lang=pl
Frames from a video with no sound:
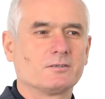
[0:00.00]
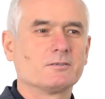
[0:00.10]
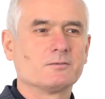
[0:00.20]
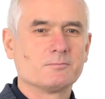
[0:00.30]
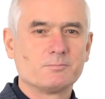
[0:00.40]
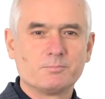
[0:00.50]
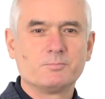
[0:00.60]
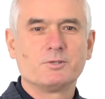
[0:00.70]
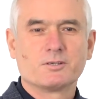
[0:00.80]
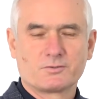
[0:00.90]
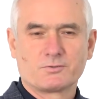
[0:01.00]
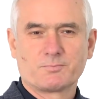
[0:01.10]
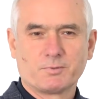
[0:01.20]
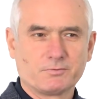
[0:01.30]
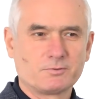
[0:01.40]
y,
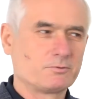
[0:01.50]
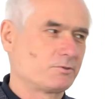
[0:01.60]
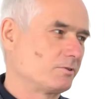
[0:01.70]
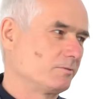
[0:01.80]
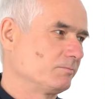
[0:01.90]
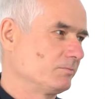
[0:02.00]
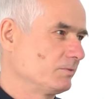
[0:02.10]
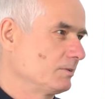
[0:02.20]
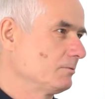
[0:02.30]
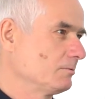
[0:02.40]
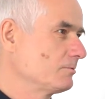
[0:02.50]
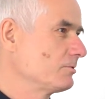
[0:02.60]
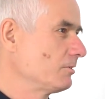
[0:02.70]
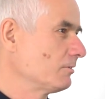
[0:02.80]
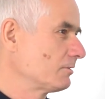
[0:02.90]
Jezus powróci. Wielu
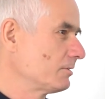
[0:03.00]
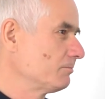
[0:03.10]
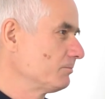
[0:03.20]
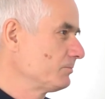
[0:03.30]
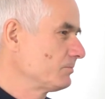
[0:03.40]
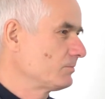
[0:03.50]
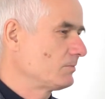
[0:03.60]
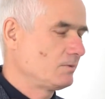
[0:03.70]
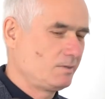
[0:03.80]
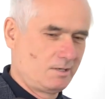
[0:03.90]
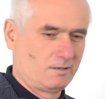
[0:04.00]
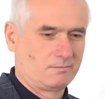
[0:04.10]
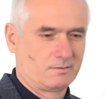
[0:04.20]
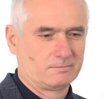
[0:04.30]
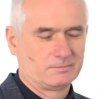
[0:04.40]
ludzi o tym nie
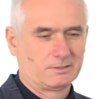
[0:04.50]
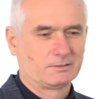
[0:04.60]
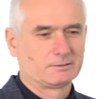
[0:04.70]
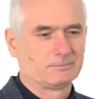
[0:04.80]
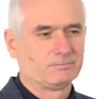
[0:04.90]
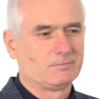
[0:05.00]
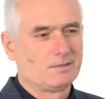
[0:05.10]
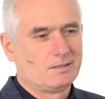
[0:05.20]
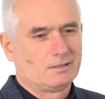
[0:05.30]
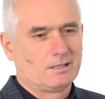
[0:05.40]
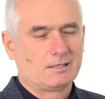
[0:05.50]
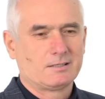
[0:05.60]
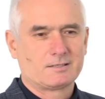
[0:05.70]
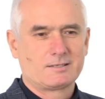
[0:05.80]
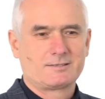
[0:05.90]
wie. Tak? Dla
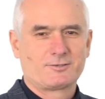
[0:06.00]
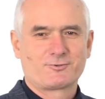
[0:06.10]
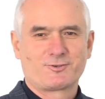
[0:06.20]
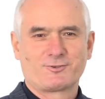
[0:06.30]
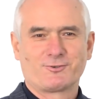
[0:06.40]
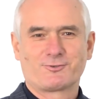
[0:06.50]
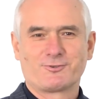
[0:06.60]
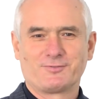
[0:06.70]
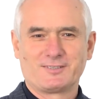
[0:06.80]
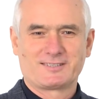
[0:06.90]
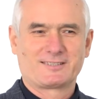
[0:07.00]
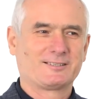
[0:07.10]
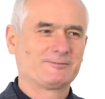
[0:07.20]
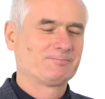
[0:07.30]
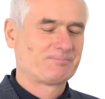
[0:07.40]
nas jest to rzecz
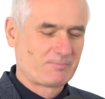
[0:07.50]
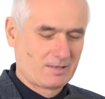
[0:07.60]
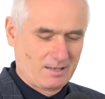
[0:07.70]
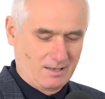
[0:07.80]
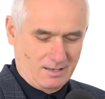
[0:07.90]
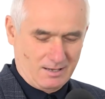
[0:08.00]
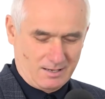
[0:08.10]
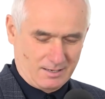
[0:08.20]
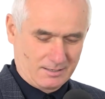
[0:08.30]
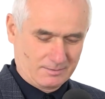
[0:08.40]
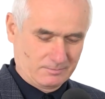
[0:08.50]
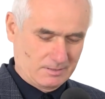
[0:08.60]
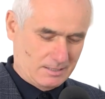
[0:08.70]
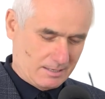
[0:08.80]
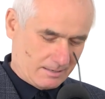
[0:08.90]
oczywista, a
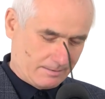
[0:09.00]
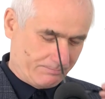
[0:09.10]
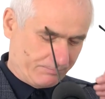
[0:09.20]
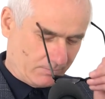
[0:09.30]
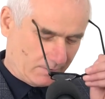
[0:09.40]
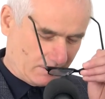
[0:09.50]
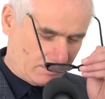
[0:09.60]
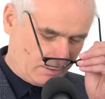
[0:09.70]
dla mm,